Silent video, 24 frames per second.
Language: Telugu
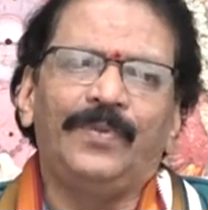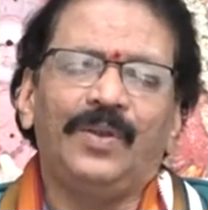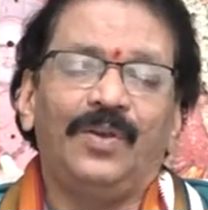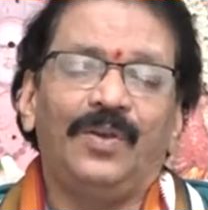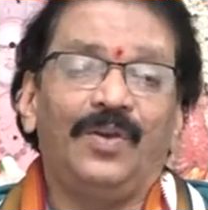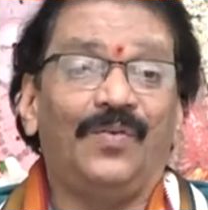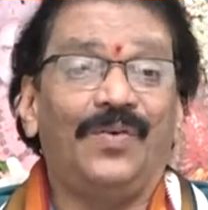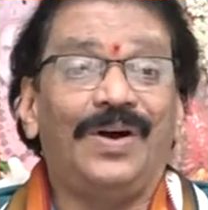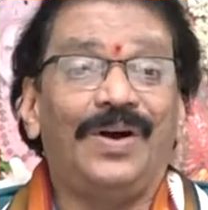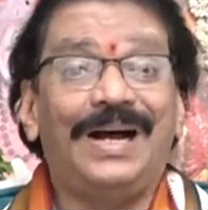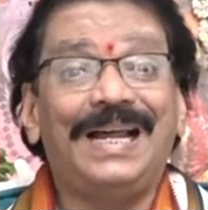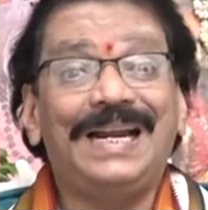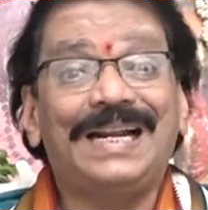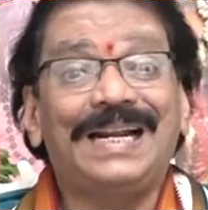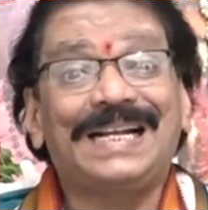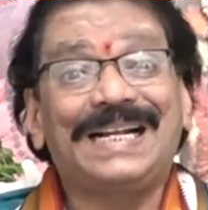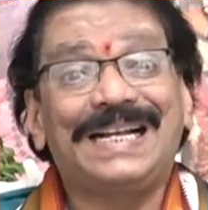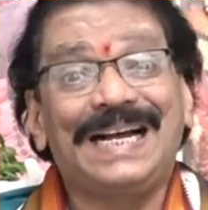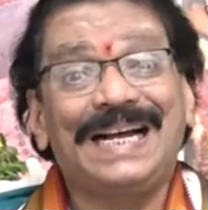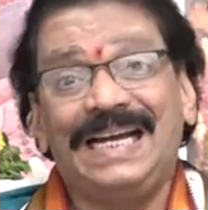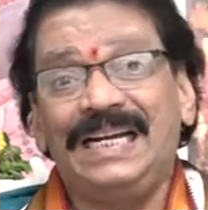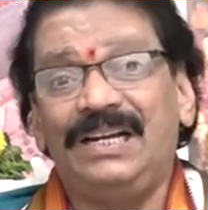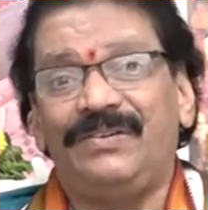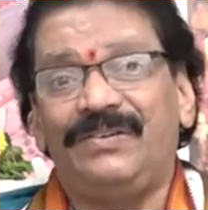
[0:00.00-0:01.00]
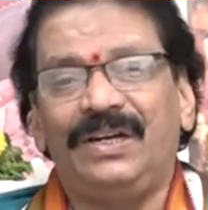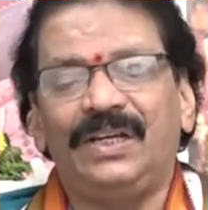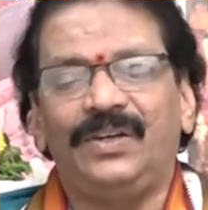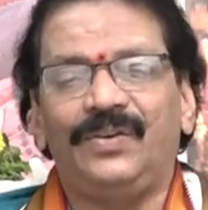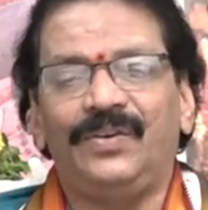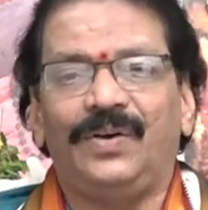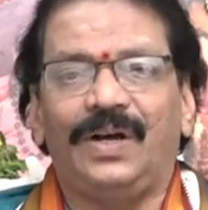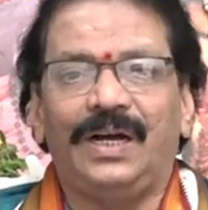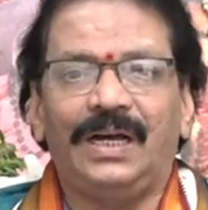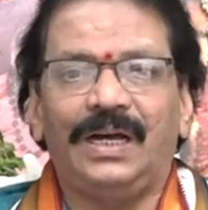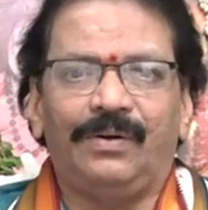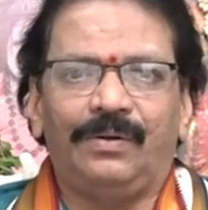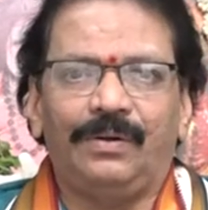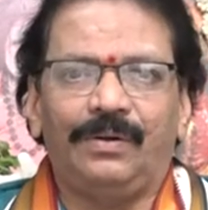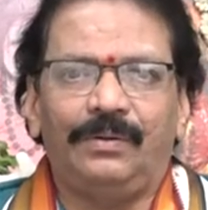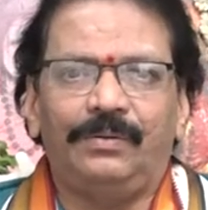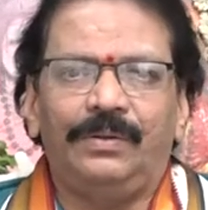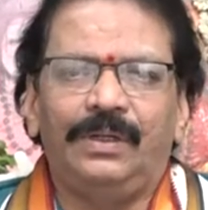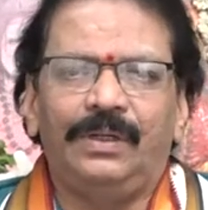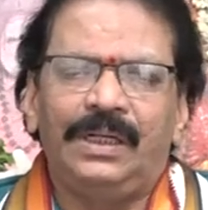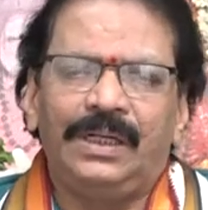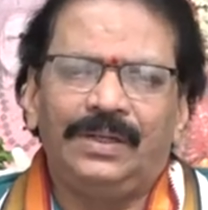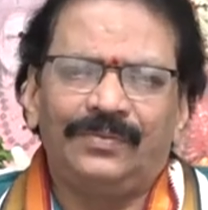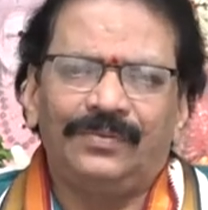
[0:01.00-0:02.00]
వివాహాలు కాని వాళ్ళకి వివాహాలు అవ్వడం
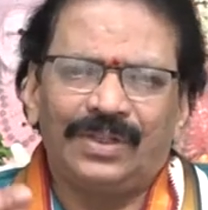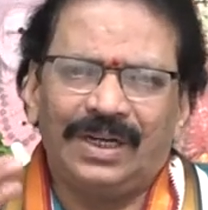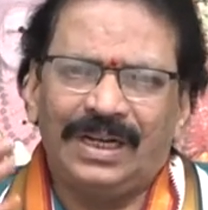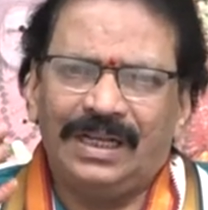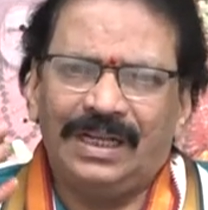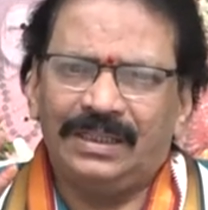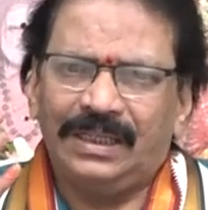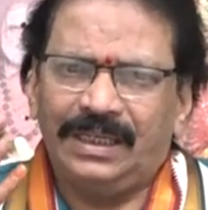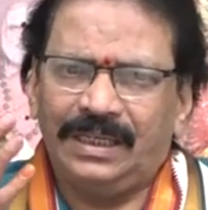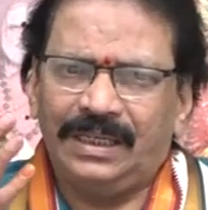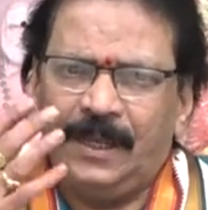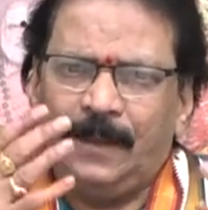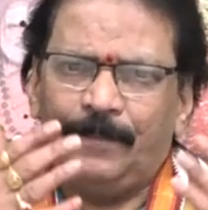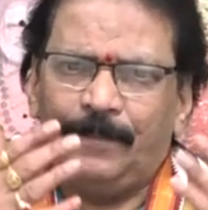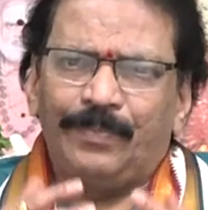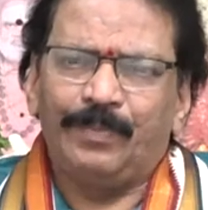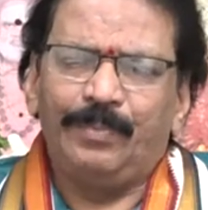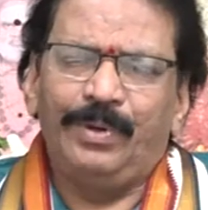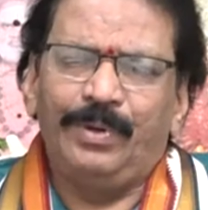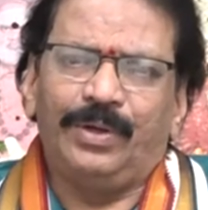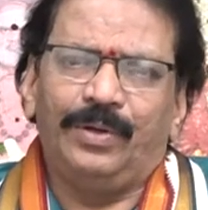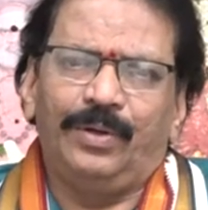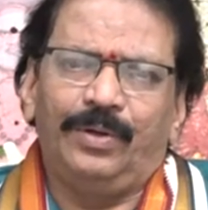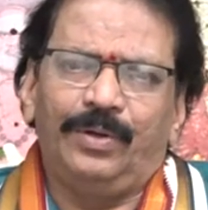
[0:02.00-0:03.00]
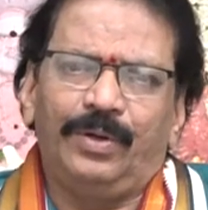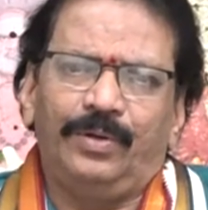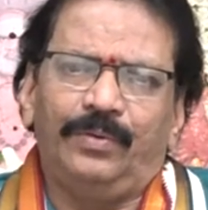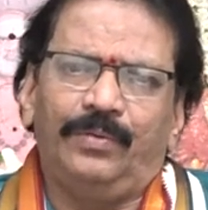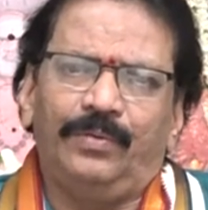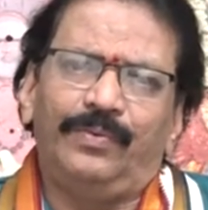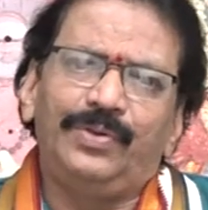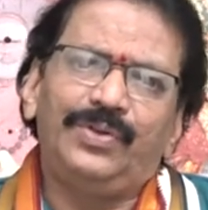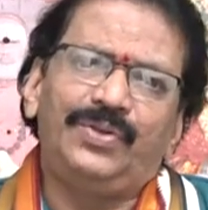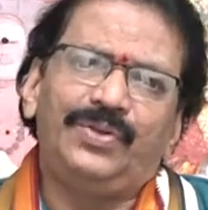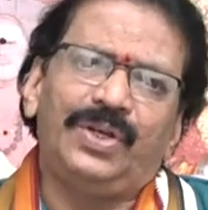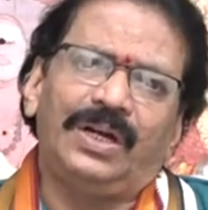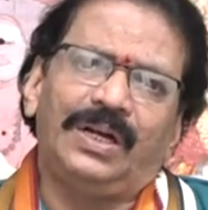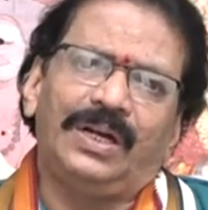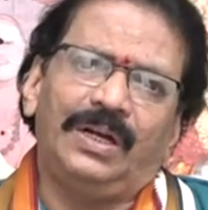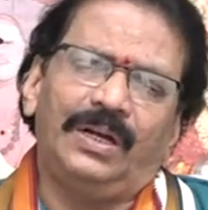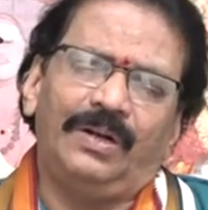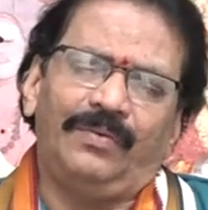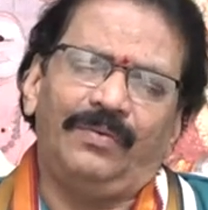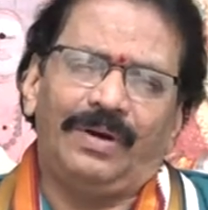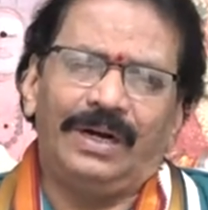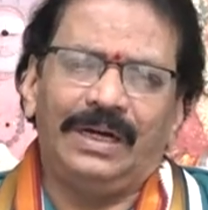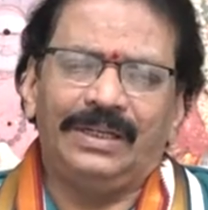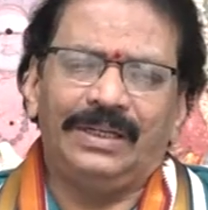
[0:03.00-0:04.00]
తర్వాత మీకు
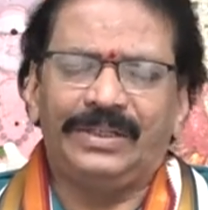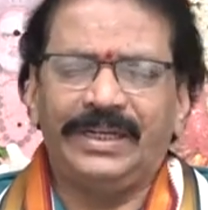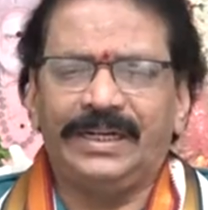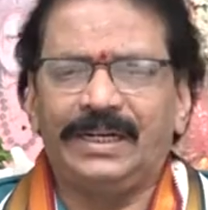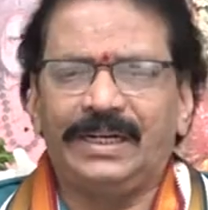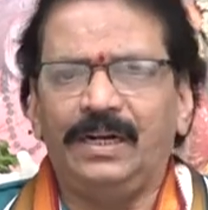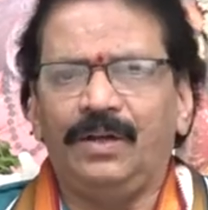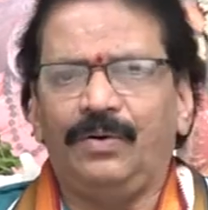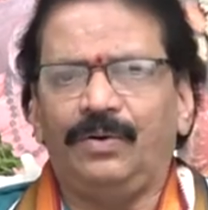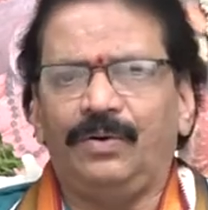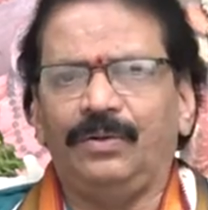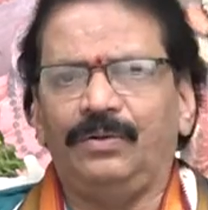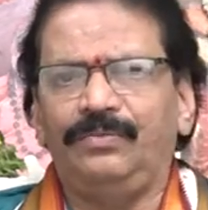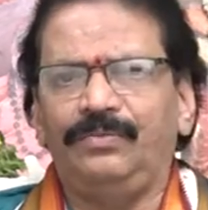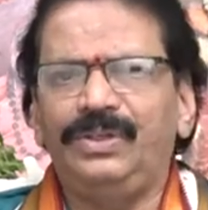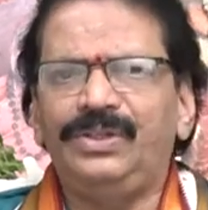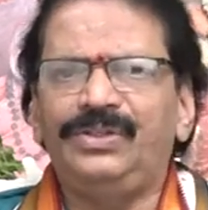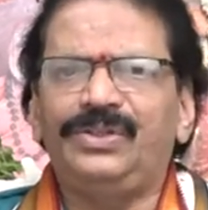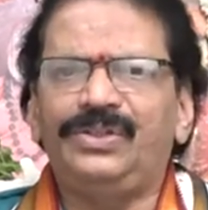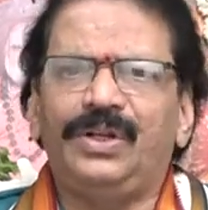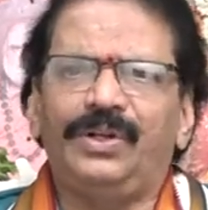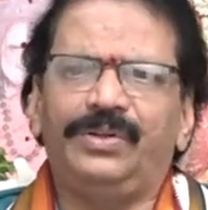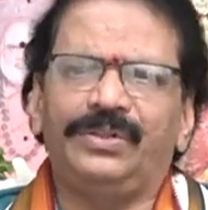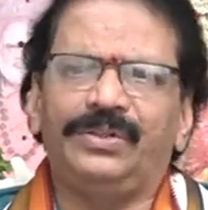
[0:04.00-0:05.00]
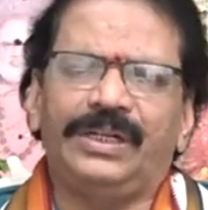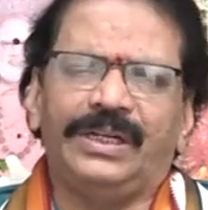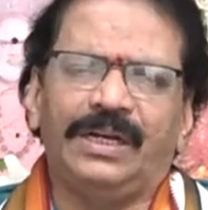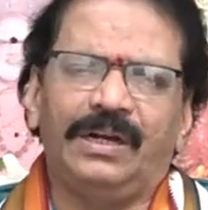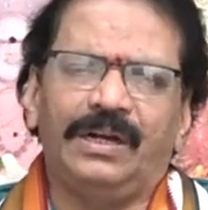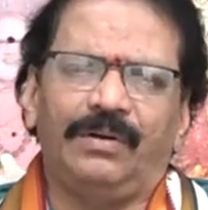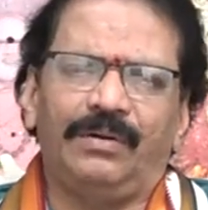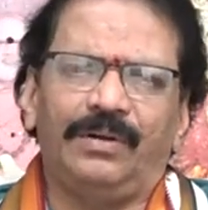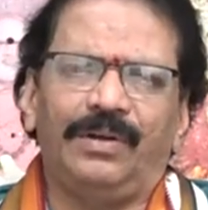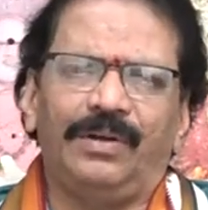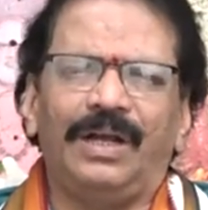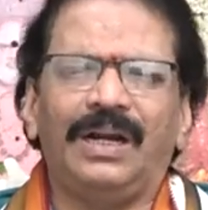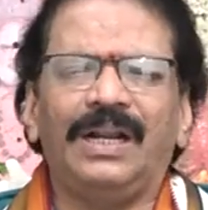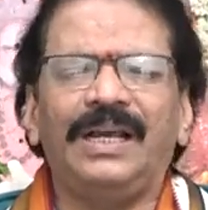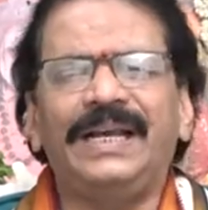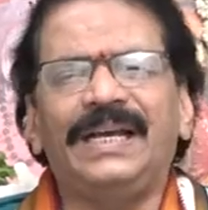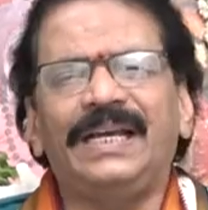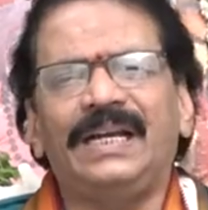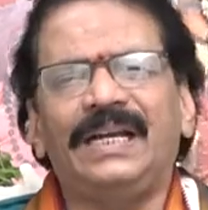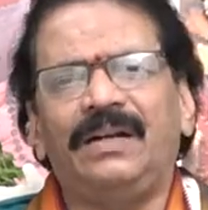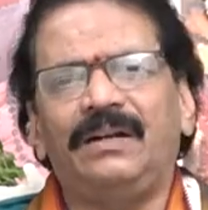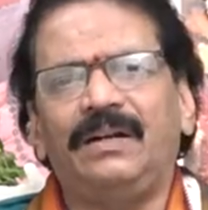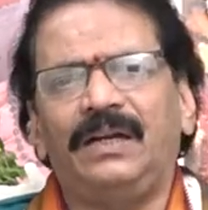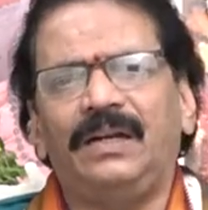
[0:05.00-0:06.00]
ఉద్యోగాల్లో వాళ్ళు సెటిల్ అవ్వడం విద్యలో సెటిల్ అవ్వడం అనేక
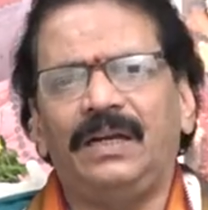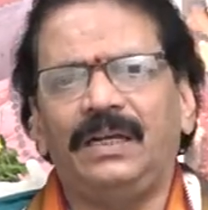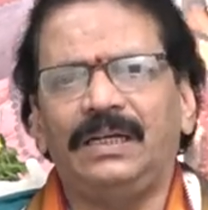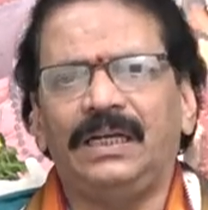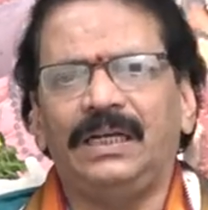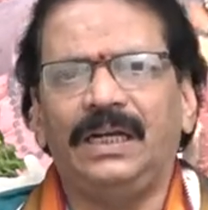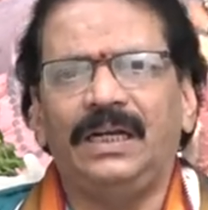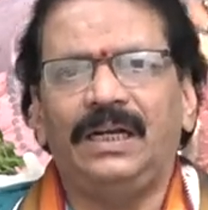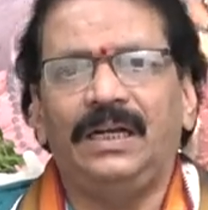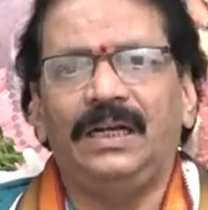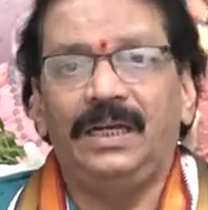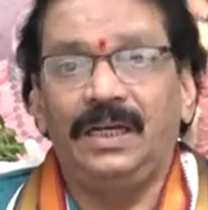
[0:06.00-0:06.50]
రంగాలుగా